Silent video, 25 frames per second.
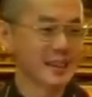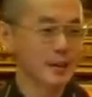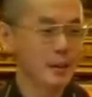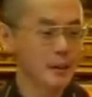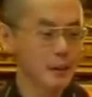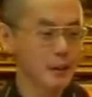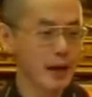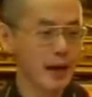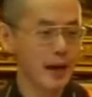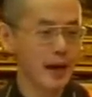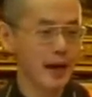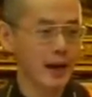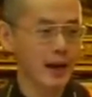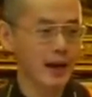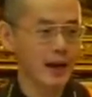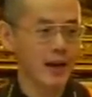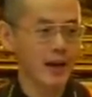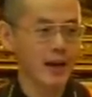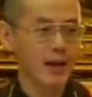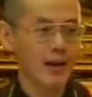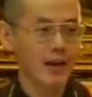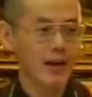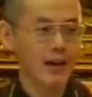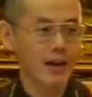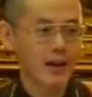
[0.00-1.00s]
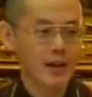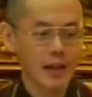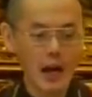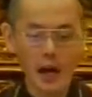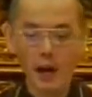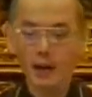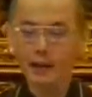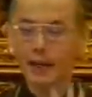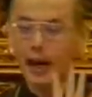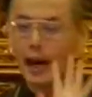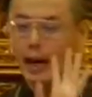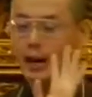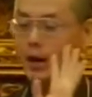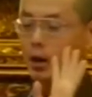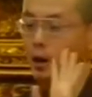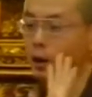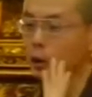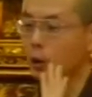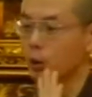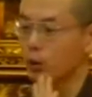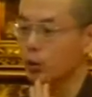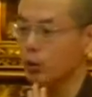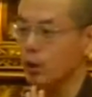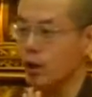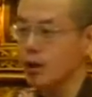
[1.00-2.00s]
对不对？然后呢，还有
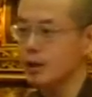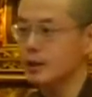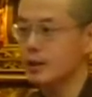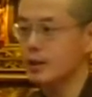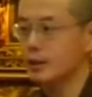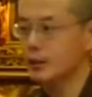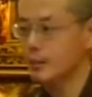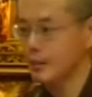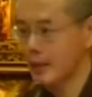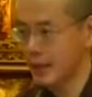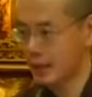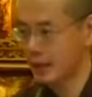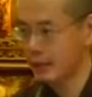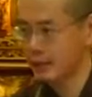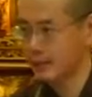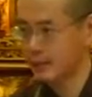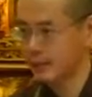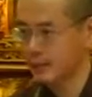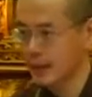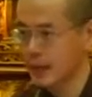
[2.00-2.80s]
很多装饰品，